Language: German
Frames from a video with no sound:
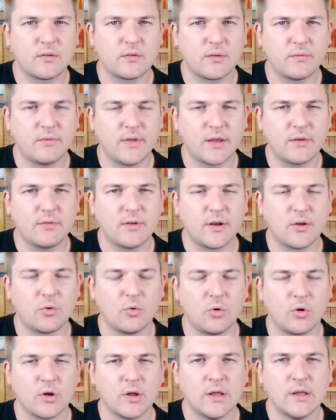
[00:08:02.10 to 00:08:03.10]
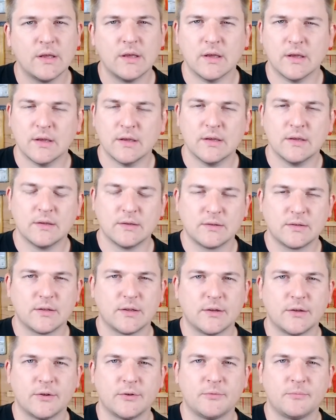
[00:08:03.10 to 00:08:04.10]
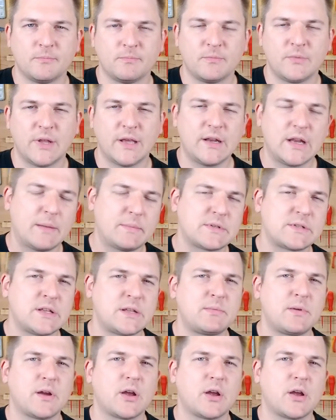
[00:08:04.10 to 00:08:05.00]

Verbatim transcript: Weg wieder hoch. Ähm, leider habe ich es nicht mehr